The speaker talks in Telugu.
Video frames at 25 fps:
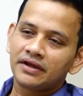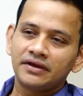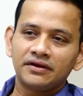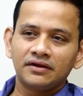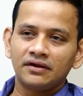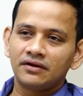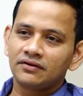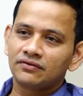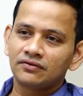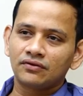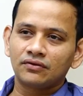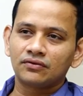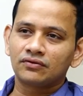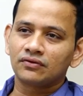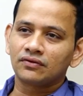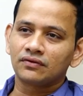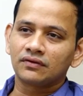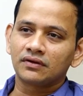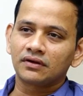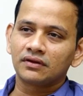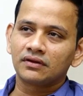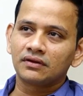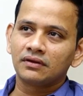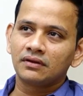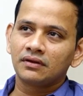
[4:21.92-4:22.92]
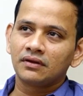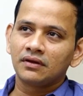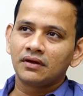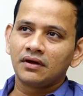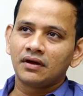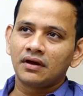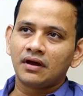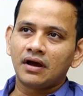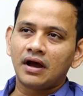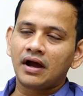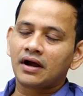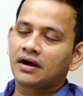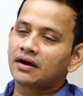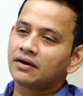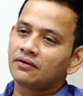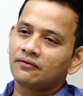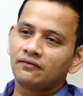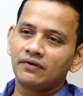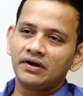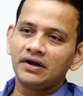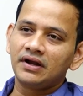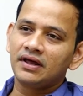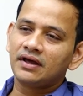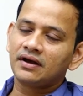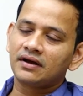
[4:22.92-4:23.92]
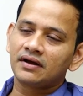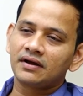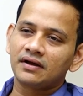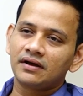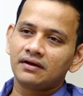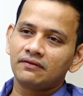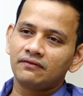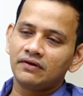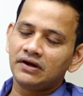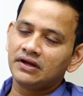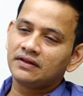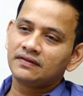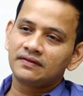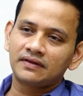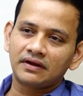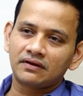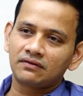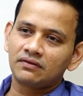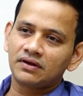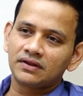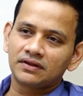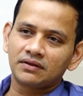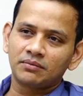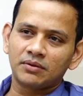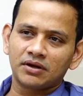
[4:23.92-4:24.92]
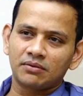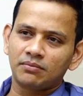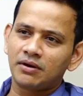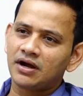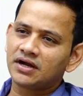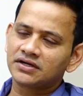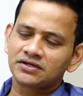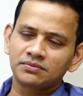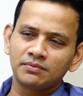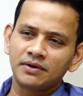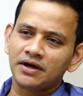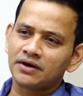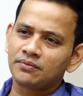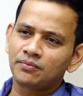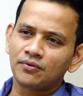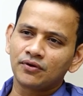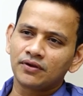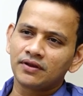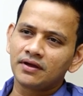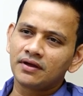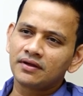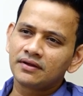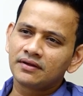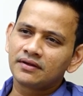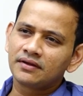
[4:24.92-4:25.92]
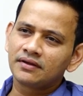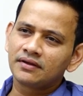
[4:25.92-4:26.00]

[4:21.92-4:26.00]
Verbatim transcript: నైన్ ఇయర్స్ అవుతుంది కదా అక్కడ వెళ్ళాక వెళ్ళిన తర్వాత మన భాష మారిపోదా